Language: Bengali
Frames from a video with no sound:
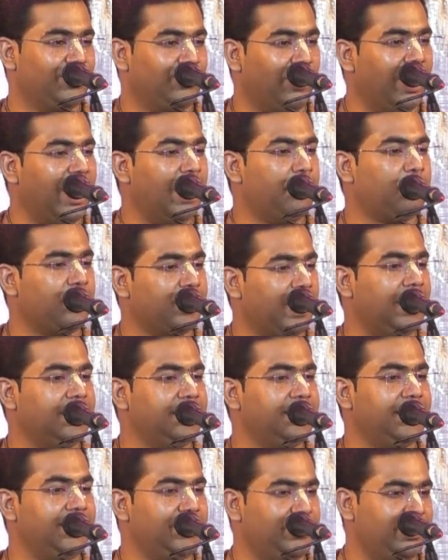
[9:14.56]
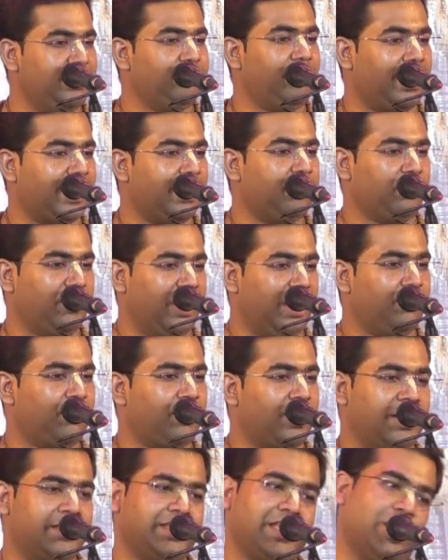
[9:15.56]
দলের প্রধান যিনি যদি মাকে প্রণাম
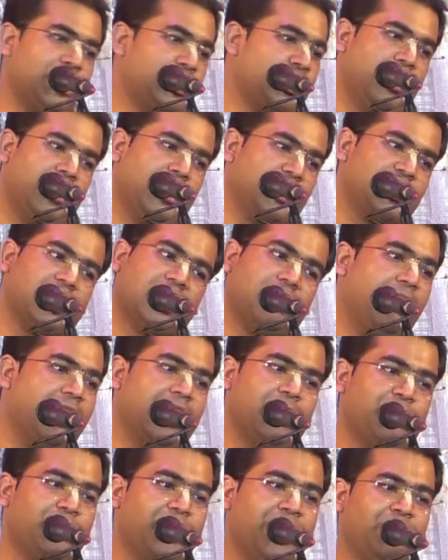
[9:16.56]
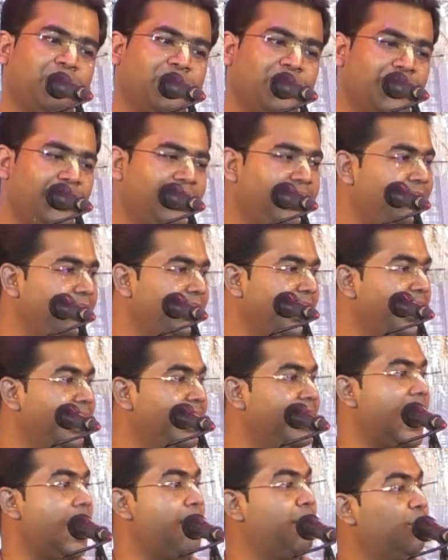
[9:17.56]
করেন তারাও সঙ্গে সঙ্গে মাকে প্রণাম করল
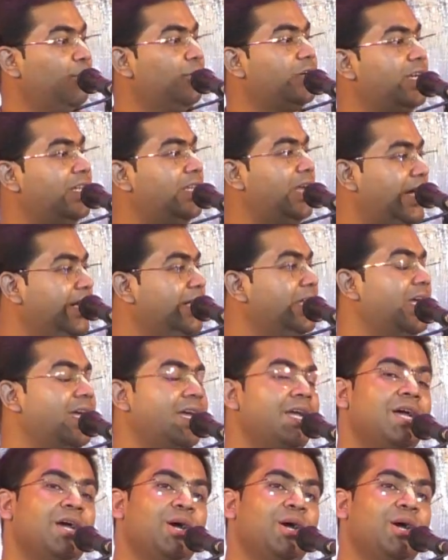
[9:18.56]
এবার উঠে দাঁড়িয়ে